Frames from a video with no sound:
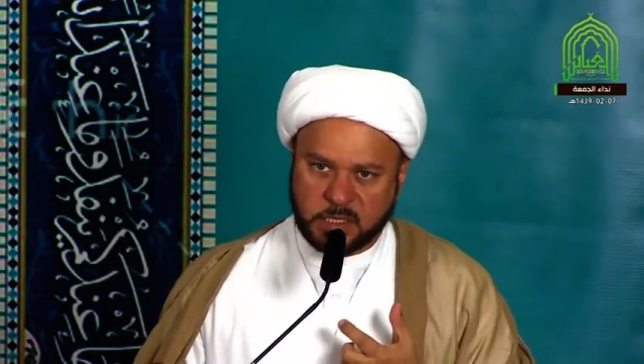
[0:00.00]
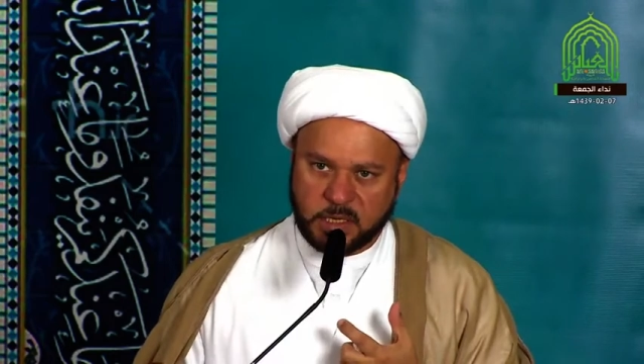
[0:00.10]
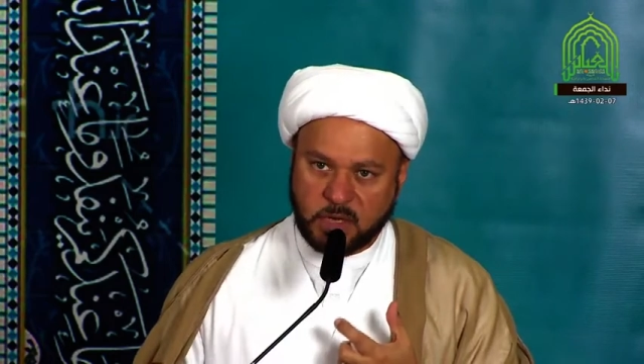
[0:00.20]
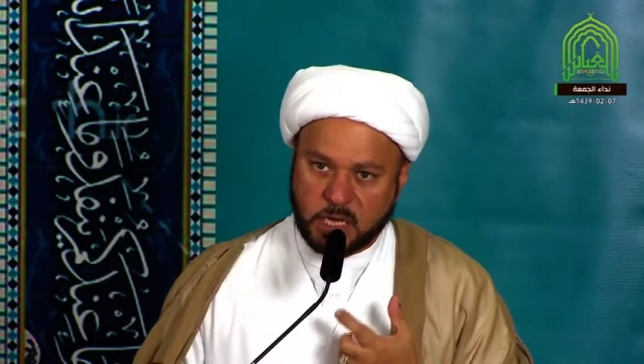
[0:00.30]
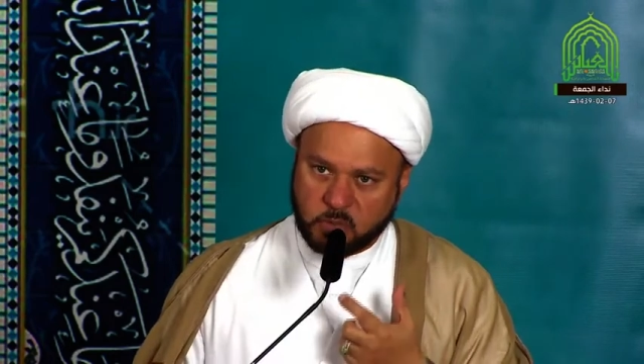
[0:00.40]

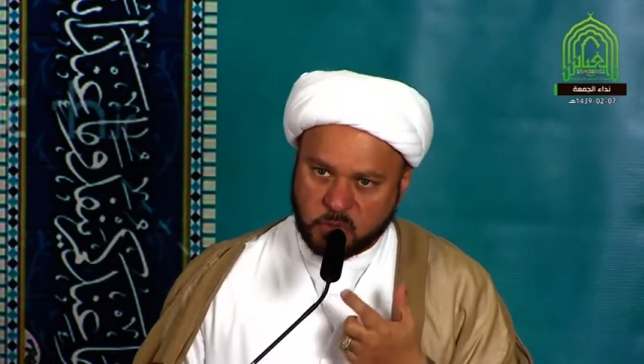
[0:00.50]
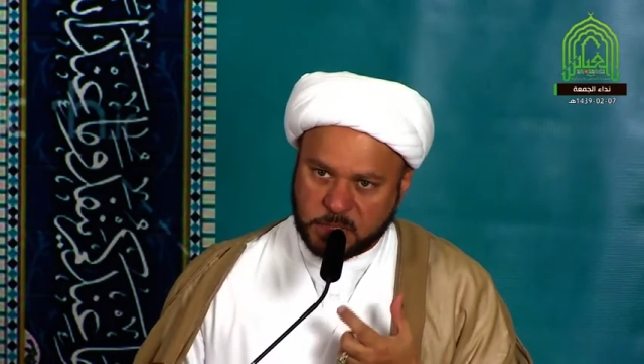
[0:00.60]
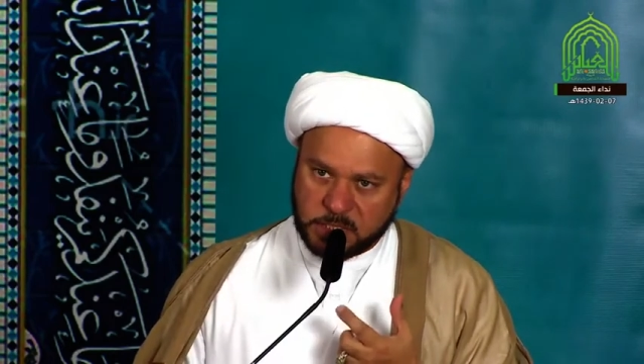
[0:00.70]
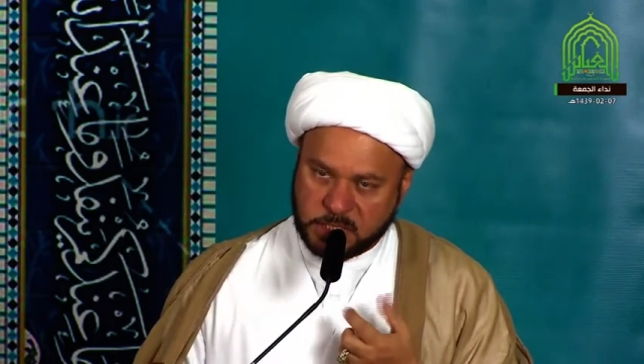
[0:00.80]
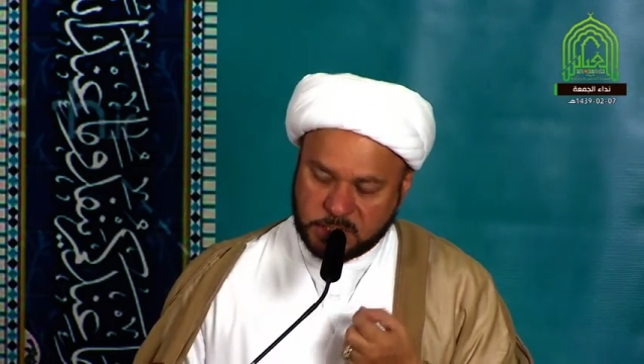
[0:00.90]
هؤلاء
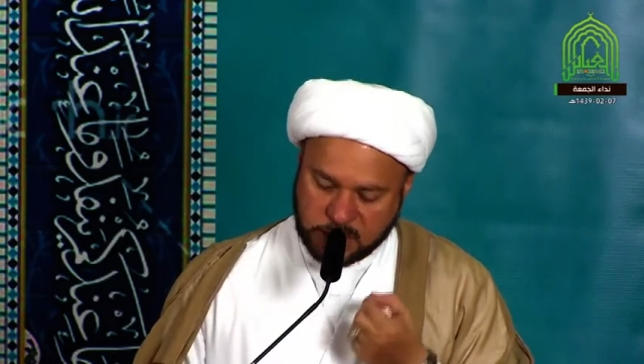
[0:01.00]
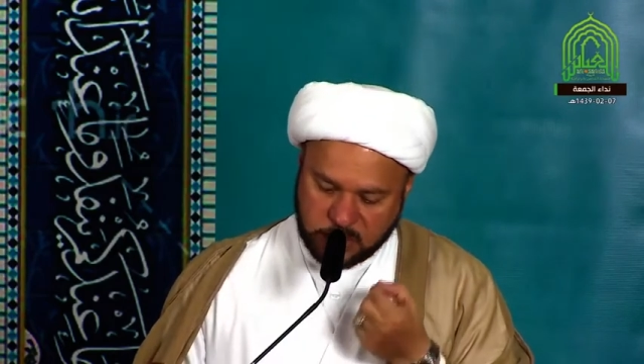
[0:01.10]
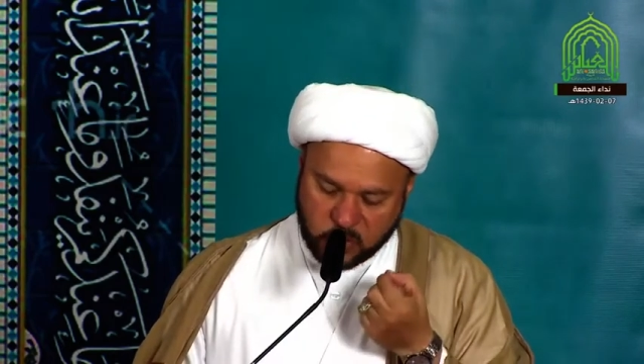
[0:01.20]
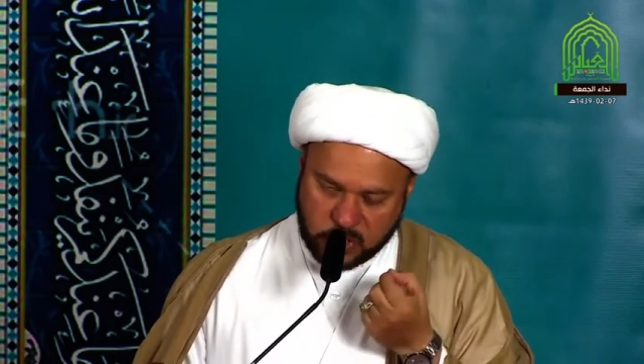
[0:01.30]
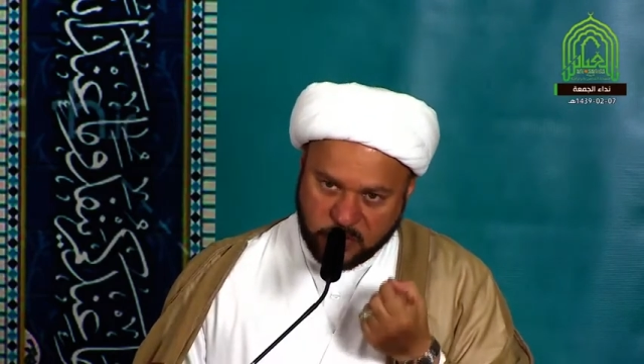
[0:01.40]
المخبتين
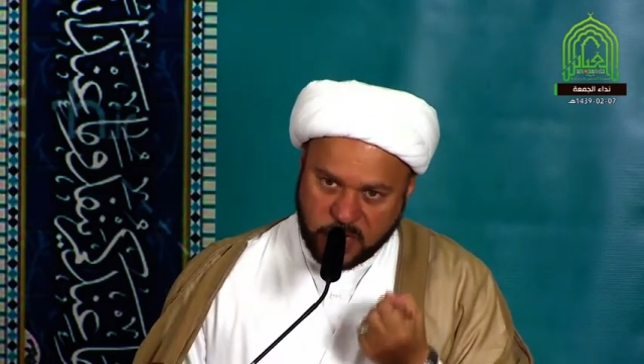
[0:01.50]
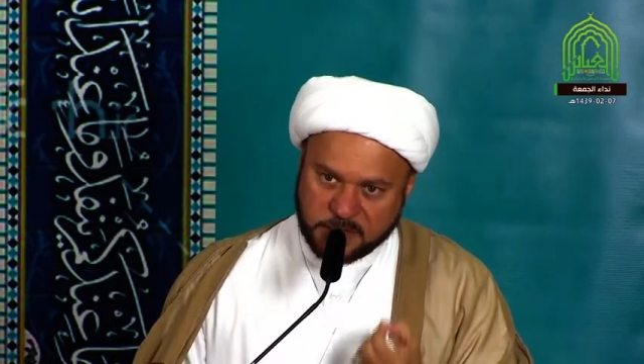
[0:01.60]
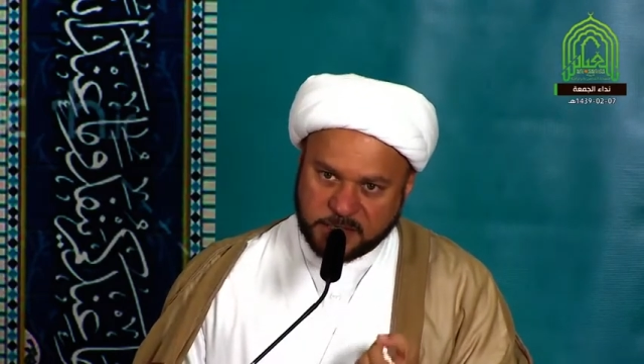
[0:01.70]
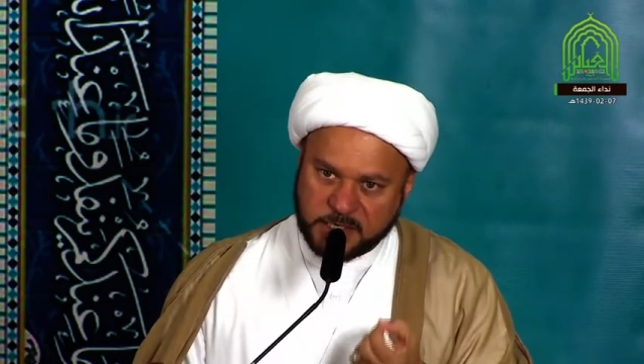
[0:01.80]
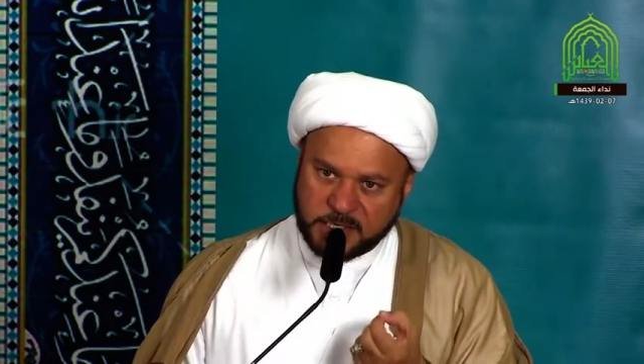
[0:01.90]

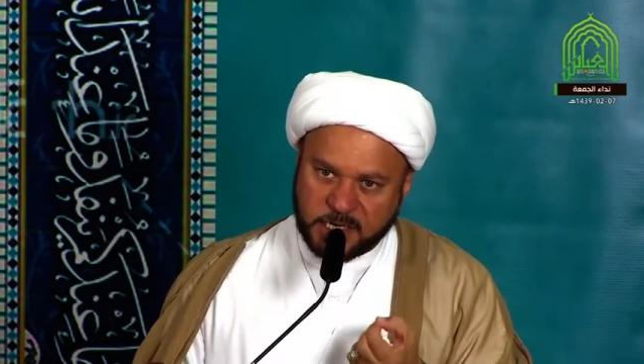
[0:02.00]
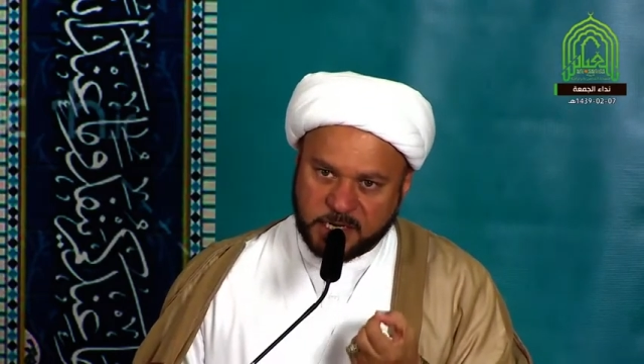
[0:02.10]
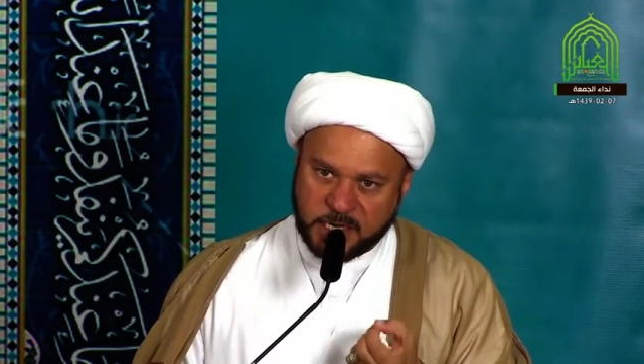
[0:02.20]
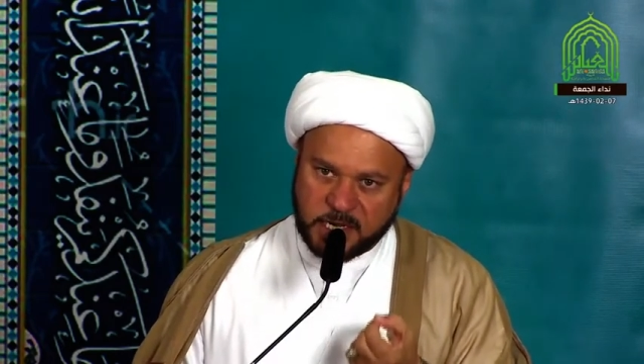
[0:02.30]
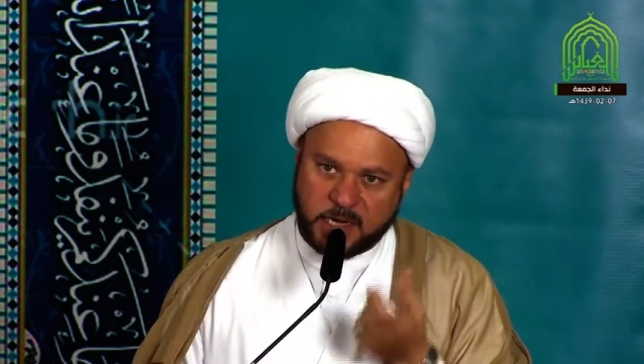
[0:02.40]
متواضعين
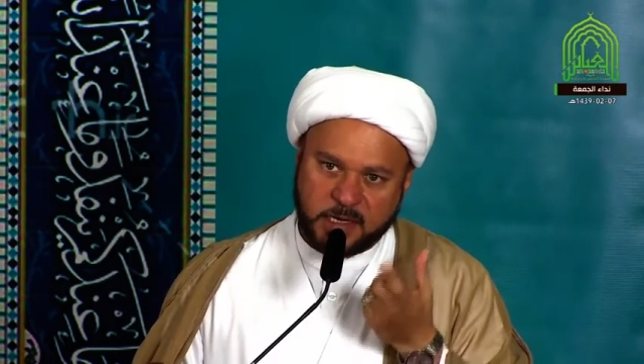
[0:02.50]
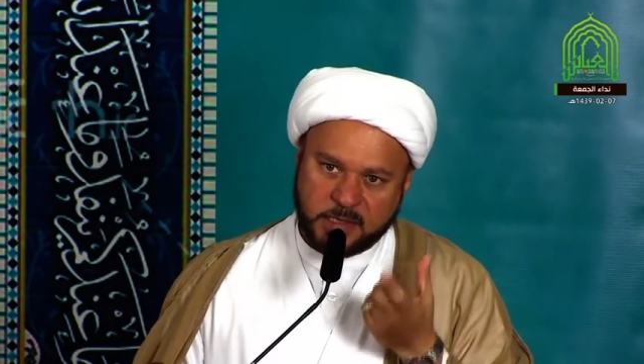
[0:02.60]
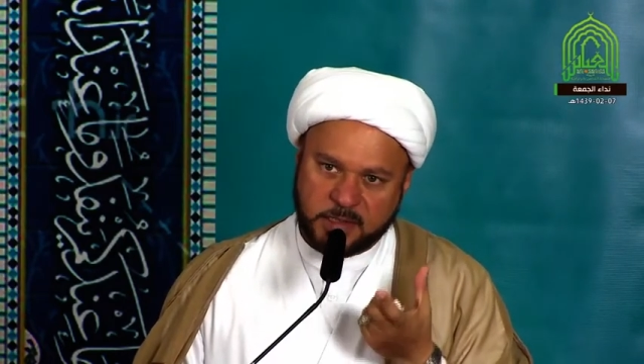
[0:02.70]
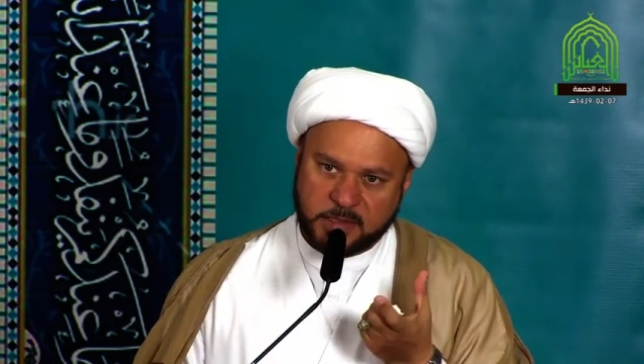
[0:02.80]
لله